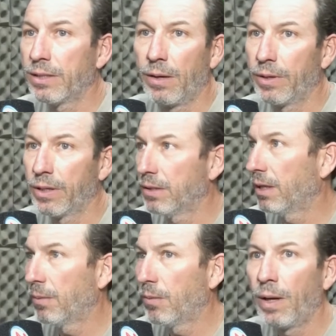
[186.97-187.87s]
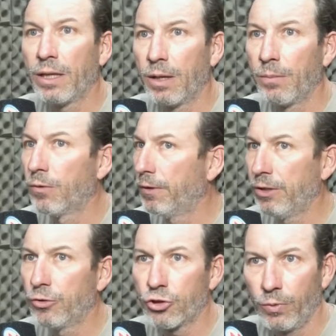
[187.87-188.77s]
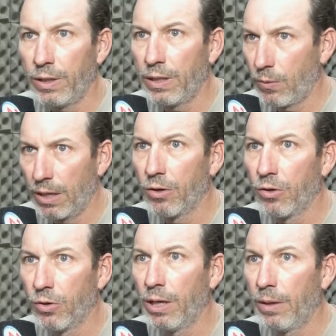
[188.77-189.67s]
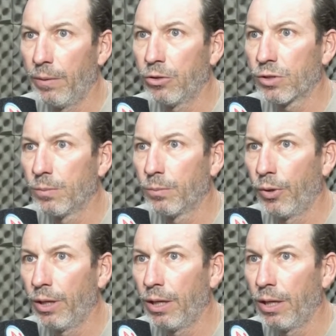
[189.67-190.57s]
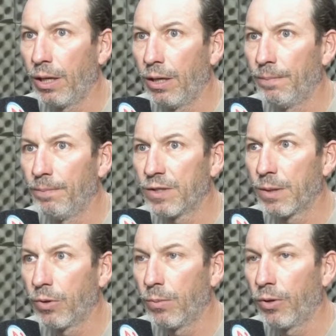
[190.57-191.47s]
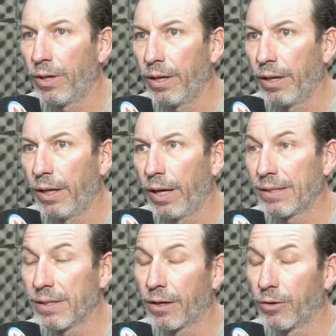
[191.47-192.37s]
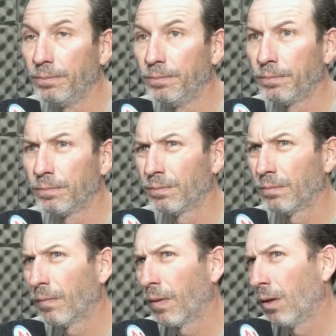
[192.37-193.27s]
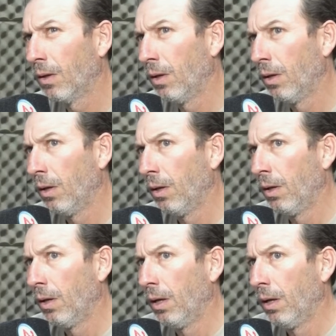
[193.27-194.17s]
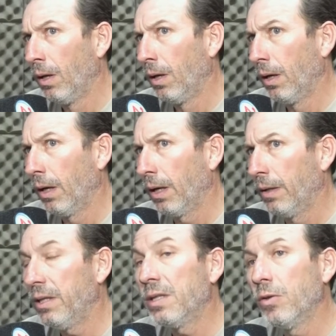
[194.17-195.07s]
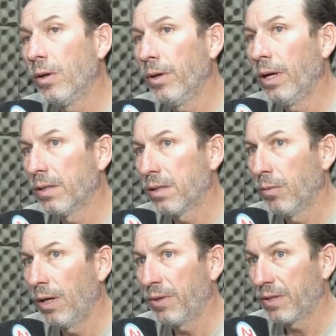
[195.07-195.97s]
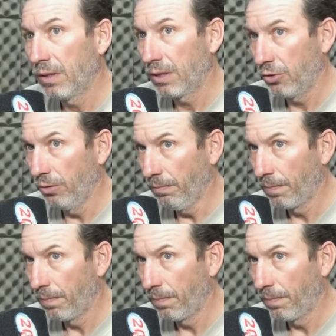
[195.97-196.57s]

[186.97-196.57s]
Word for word: y sabe que si tenemos mal tiempo, tiempo, frío, llovizna o algo, el evento se puede, se puede poder eh, hacer, ¿no? ¿Desde las 20 horas o antes? 19 horas hacemos la presentación.